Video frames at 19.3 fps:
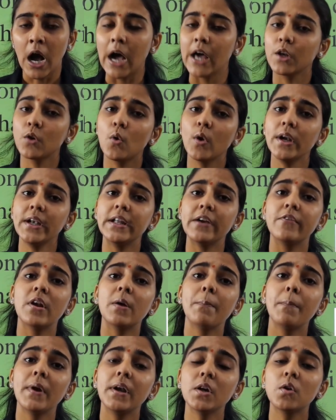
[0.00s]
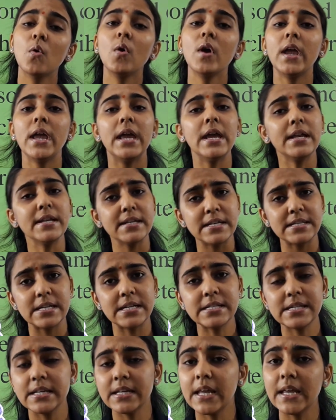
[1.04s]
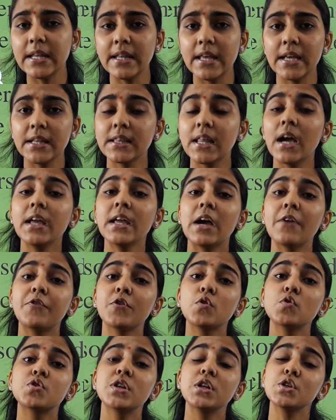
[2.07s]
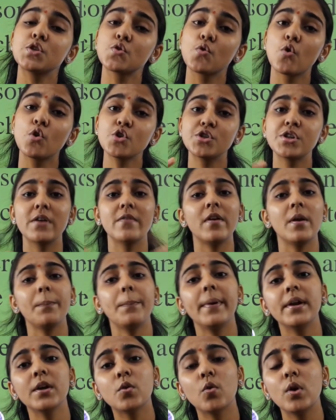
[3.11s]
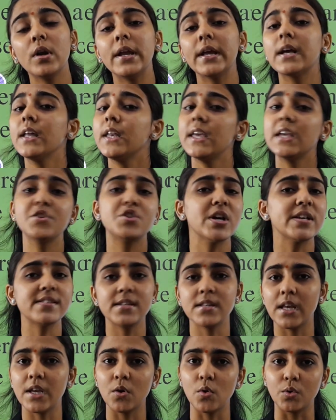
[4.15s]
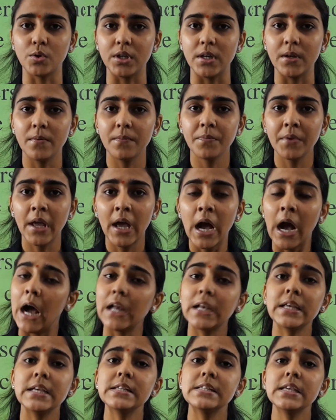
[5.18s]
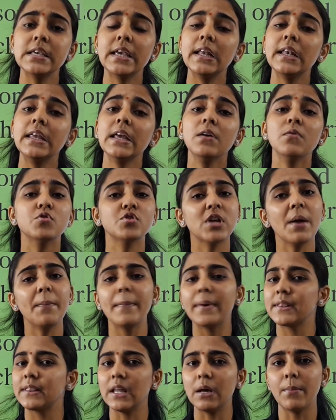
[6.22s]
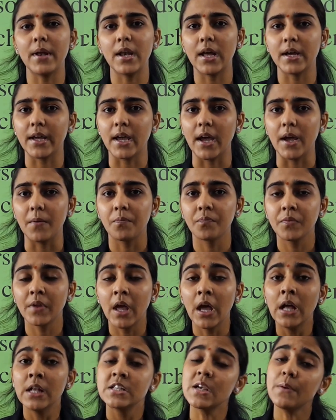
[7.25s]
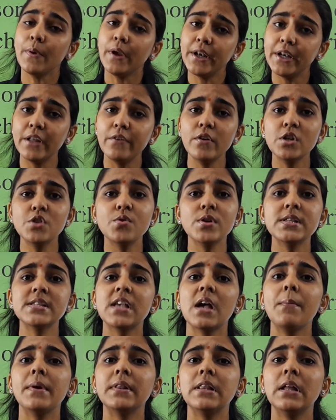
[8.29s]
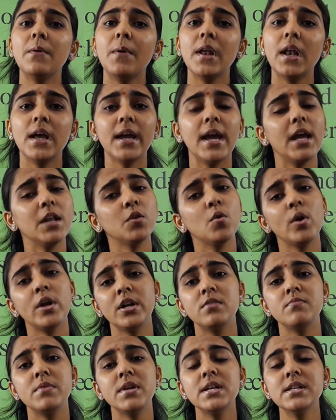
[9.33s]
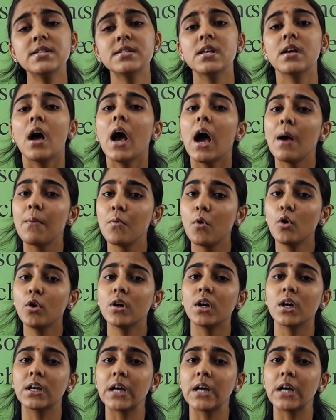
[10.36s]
हर कोई डेवलपमेंट को एक नज़र से नहीं देखता या फिर उसकी सोच डेवलपमेंट को लेकर एक जैसी नहीं होती हर किसी के लिए उसका मतलब अलग है जब इंडिविजुअल्स का मतलब अलग है तो इट मीन्स हम लोग